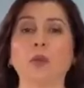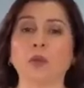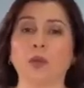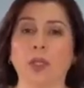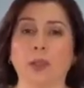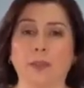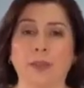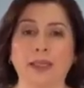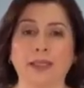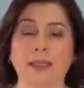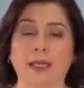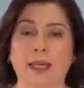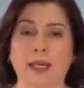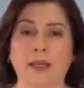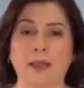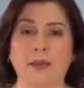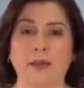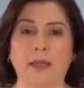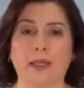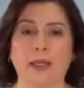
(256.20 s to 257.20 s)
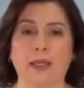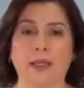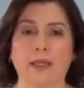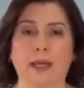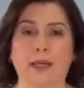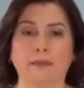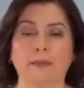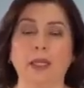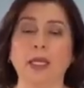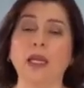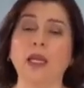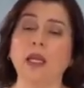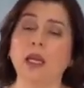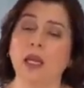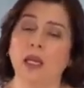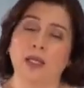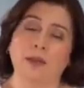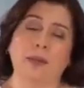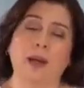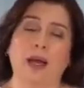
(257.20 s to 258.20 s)
mucha más credibilidad y
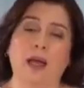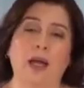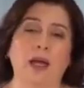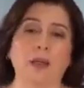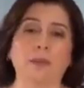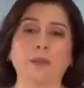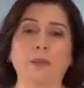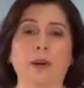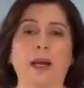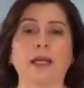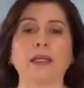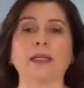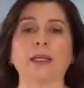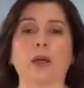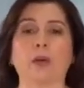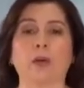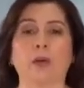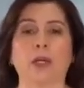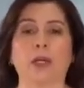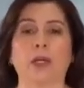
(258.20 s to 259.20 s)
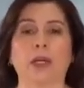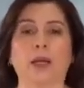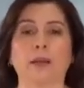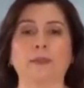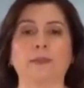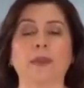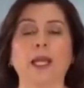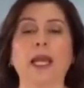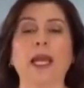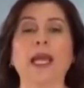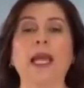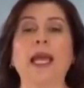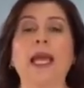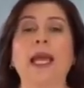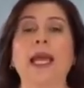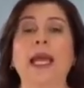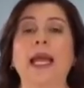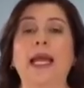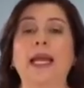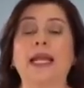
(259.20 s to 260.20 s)
les va a dar más seguridad
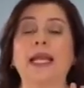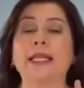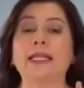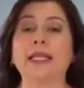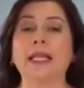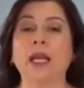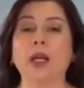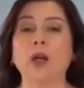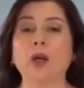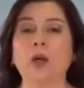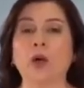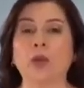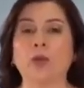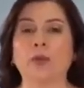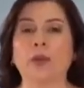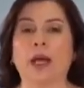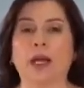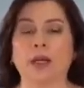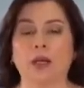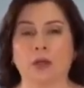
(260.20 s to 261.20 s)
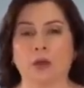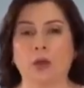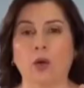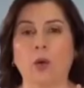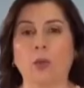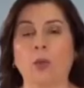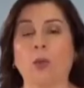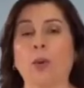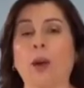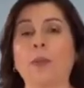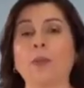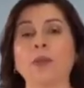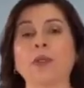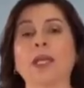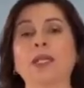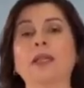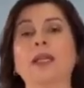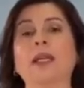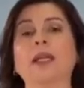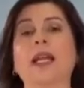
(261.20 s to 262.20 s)
les quiero contar, como vamos
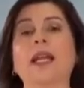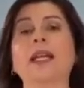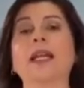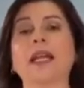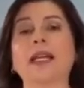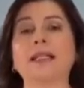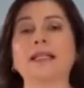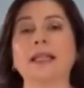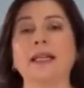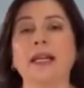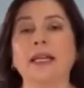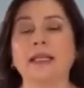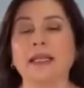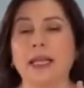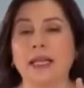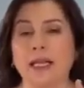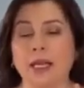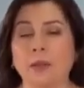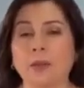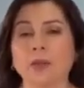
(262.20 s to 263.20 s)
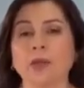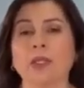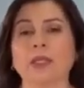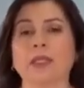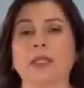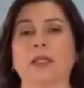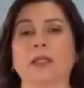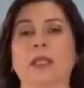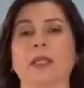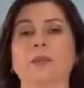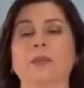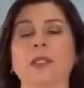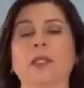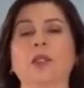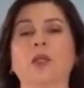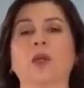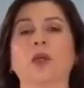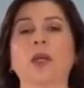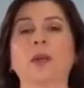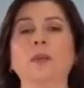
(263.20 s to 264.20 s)
a tener esta, tenemos esta
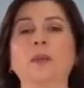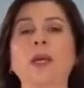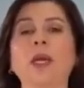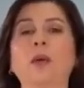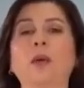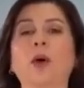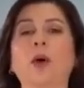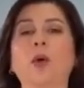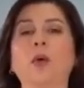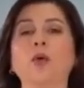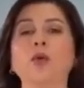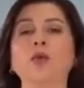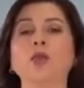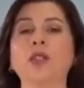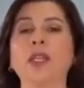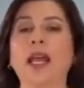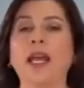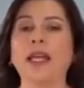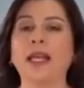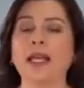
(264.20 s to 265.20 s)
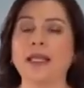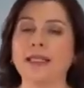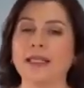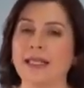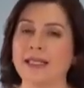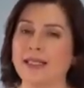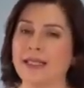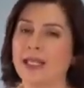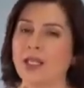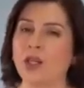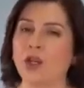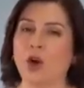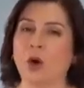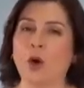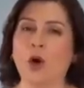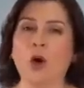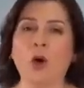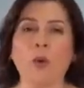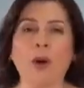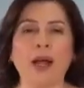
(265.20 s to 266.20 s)
transmisión en vivo, ustedes si
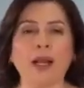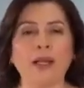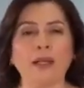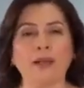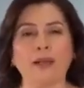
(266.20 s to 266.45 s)
no van